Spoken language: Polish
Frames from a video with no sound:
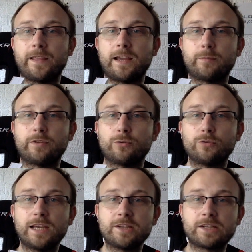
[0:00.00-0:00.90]
tak jakby
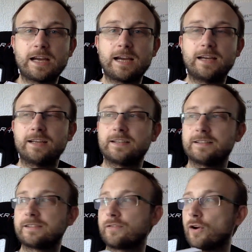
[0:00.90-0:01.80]
trudniejsze
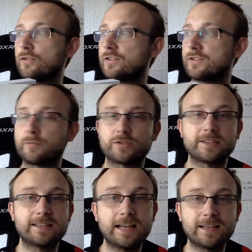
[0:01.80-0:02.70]
e, zwroty czy może
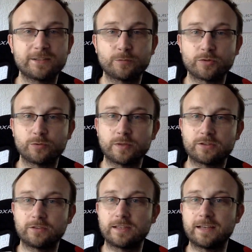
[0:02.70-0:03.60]
zdania są
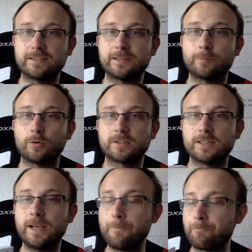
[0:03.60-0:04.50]
przetłumaczone na język
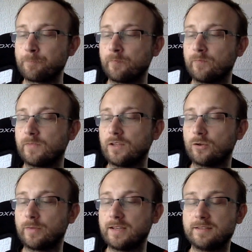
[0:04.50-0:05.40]
polski,
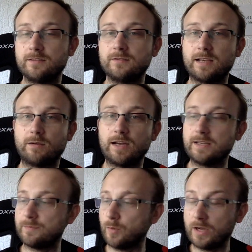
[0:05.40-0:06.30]
natomiast cała
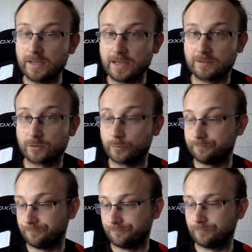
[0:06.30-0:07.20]
jest po angielsku.
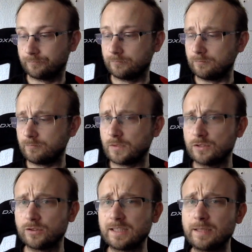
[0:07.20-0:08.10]

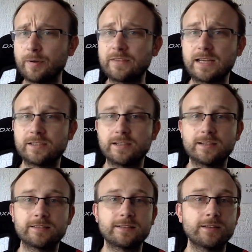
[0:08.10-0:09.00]
Co tak naprawdę, jak
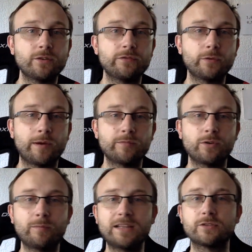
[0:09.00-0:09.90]
się zastanowiłem,
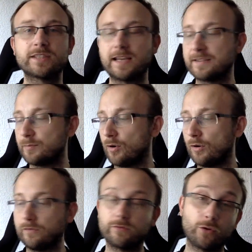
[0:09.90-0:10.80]
to ma to sens,
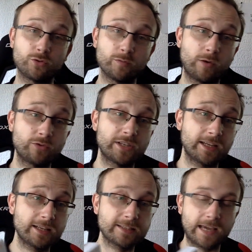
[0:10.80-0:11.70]
bo w końcu ma uczyć
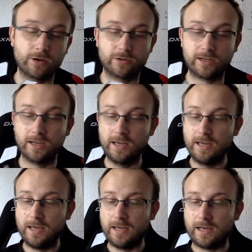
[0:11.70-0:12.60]
angielskiego, tak?
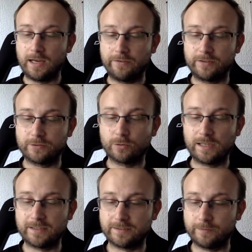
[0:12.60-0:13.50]
E, więc
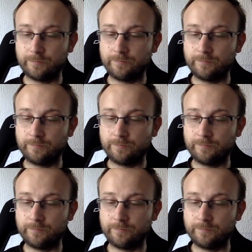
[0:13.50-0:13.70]
tutaj jest